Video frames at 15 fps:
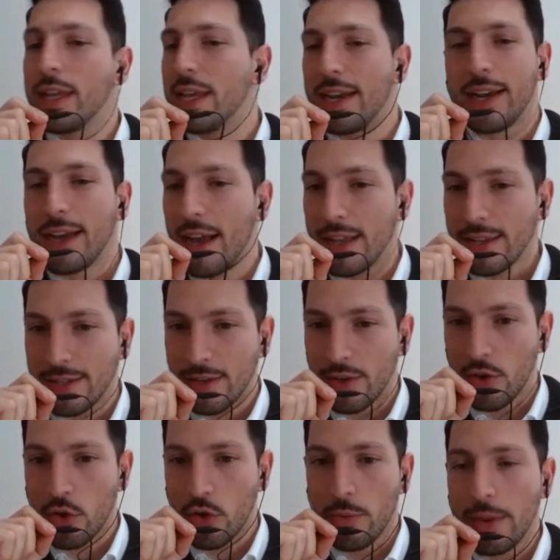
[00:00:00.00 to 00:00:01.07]
i ragazzi
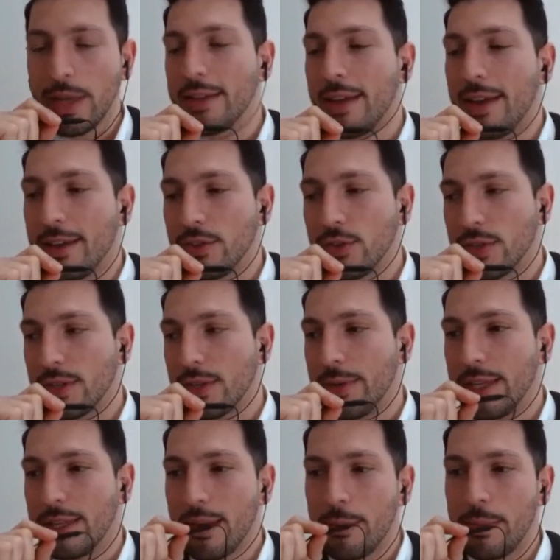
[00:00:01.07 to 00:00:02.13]
no, come te
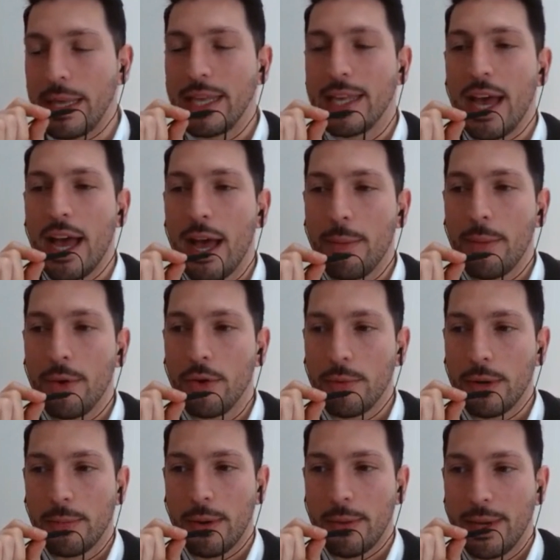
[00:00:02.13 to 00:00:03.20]
giustamente mi chiamano
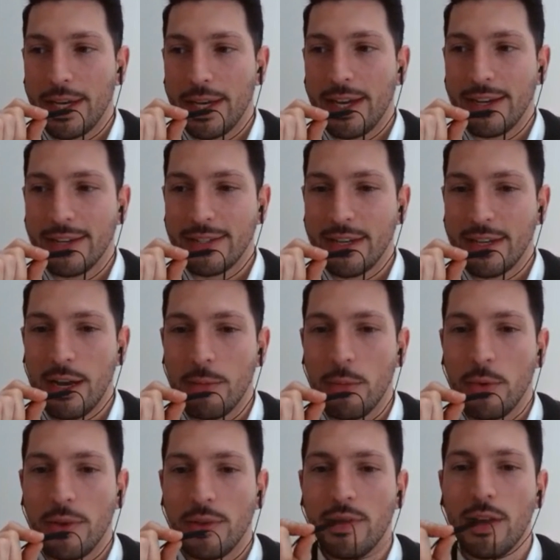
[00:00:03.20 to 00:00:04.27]
per prepararsi nel
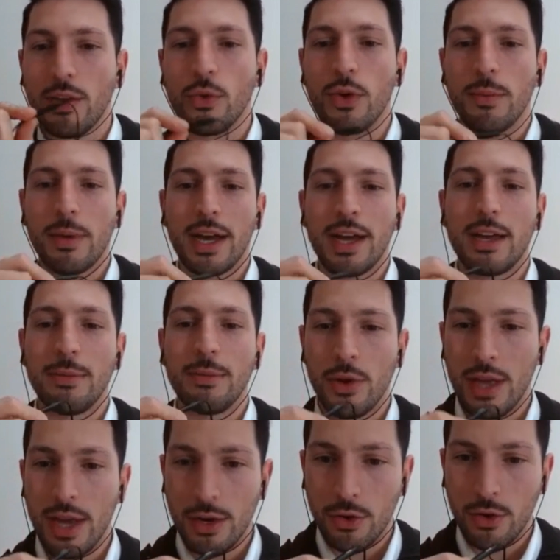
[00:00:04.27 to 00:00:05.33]
momento in cui magari
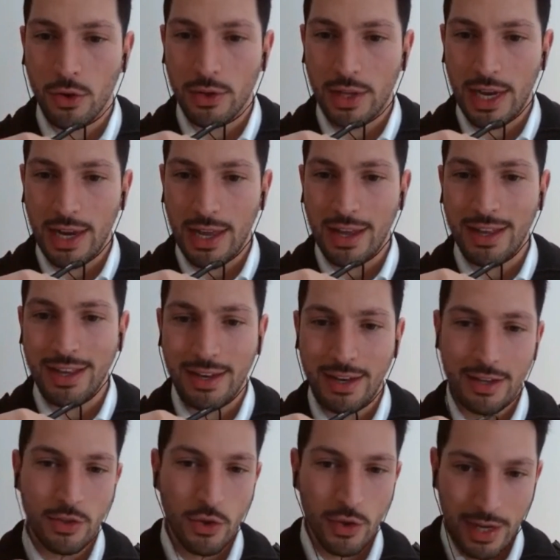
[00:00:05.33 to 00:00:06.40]
poi hanno delle
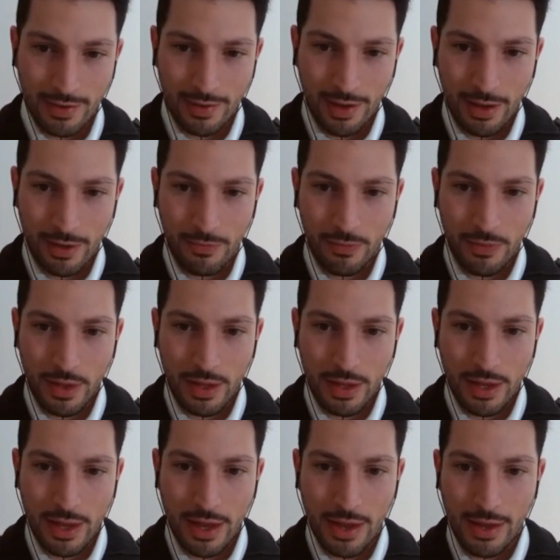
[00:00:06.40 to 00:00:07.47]
inidoneità.
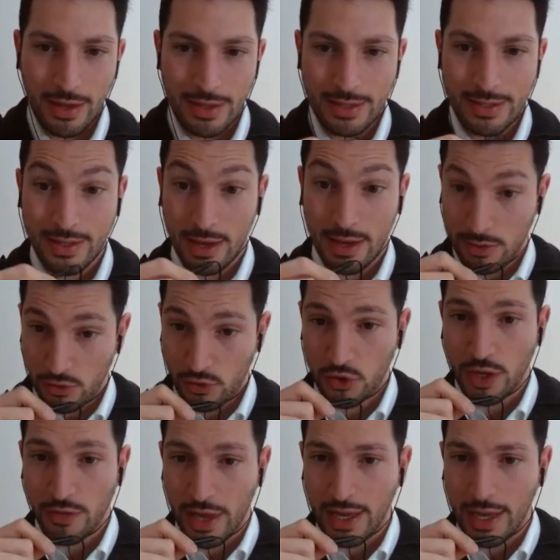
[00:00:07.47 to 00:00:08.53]
E se
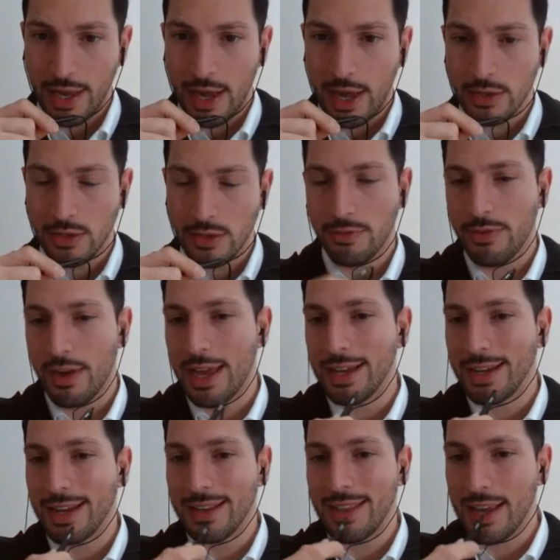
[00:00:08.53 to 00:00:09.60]
ci fai caso e fai
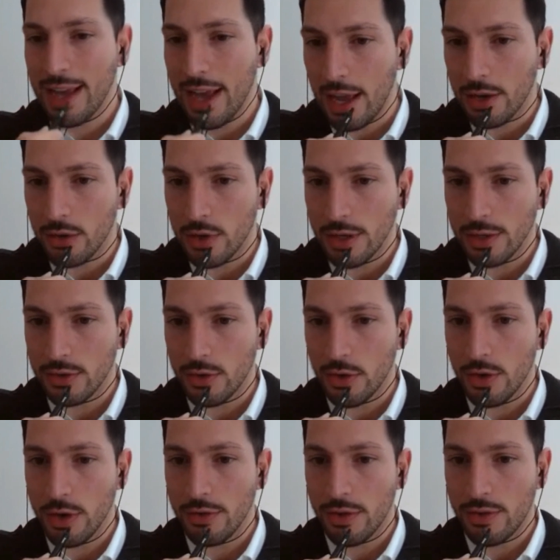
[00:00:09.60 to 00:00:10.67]
anche dei calcoli,
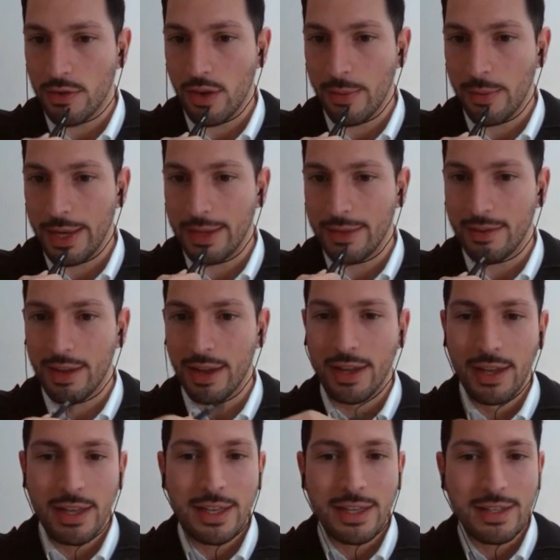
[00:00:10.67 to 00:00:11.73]
Antonio,
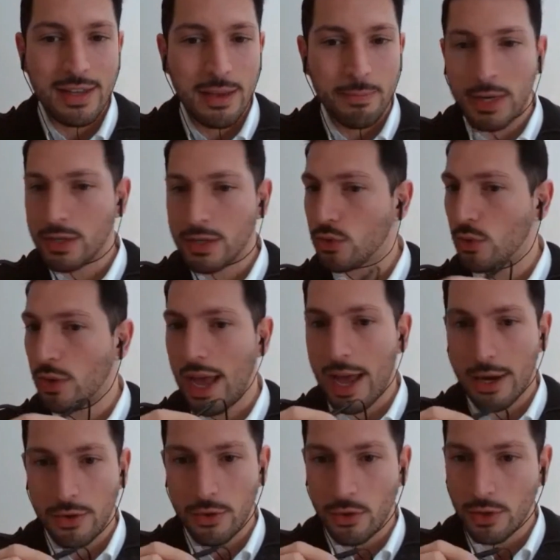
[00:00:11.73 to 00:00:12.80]
effettivamente si è perso un
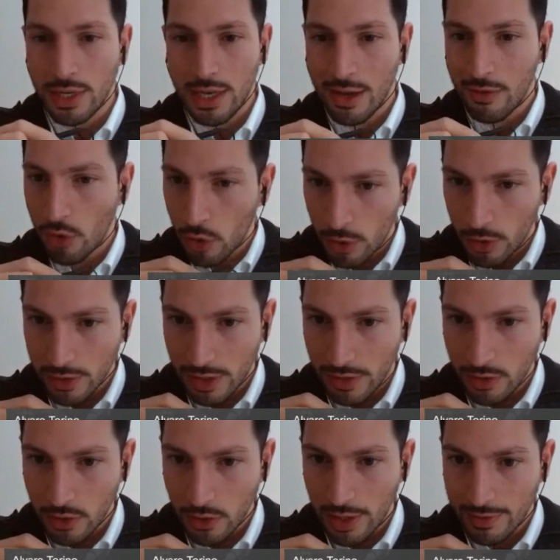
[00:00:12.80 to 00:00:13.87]
anno di lavoro,
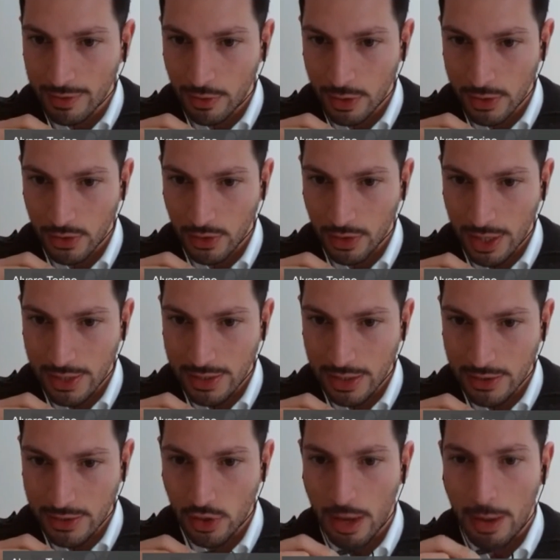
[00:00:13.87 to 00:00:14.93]
tra esatto. virgolette, esatto. in questa
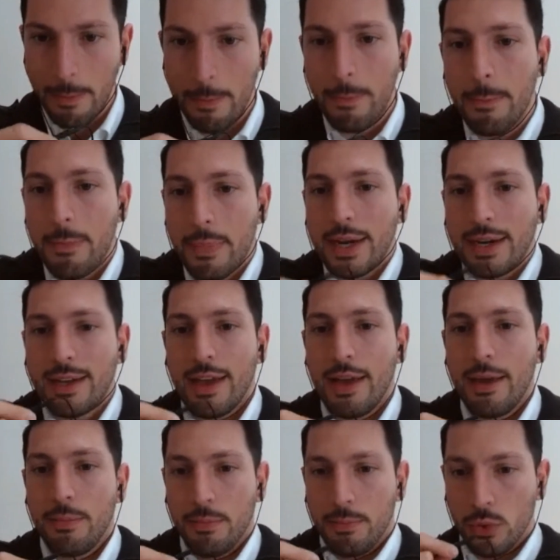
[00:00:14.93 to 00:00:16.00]
organizzazione perché
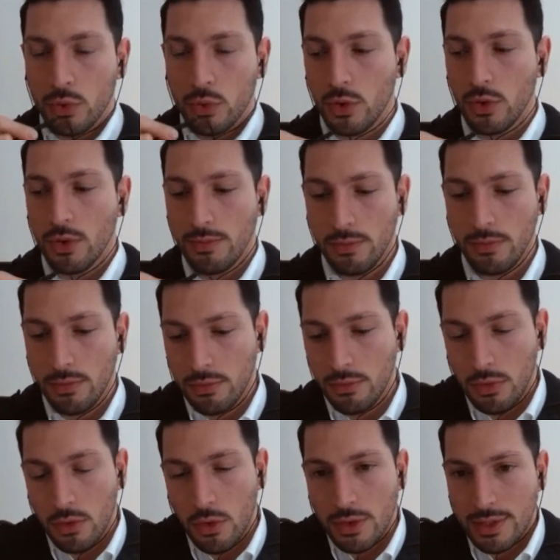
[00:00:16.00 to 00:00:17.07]
appunto non,
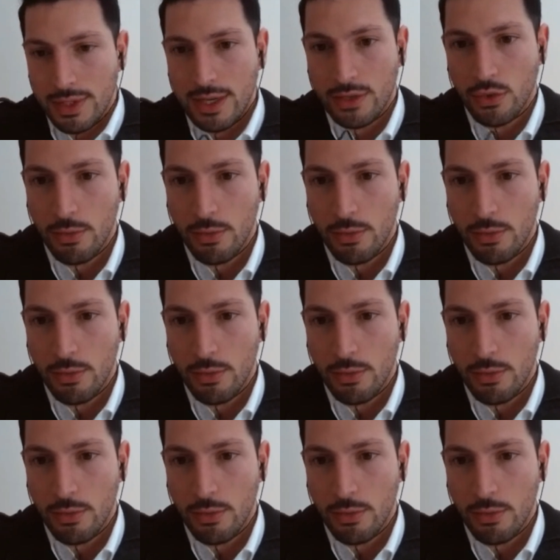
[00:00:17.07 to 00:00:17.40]
non, si è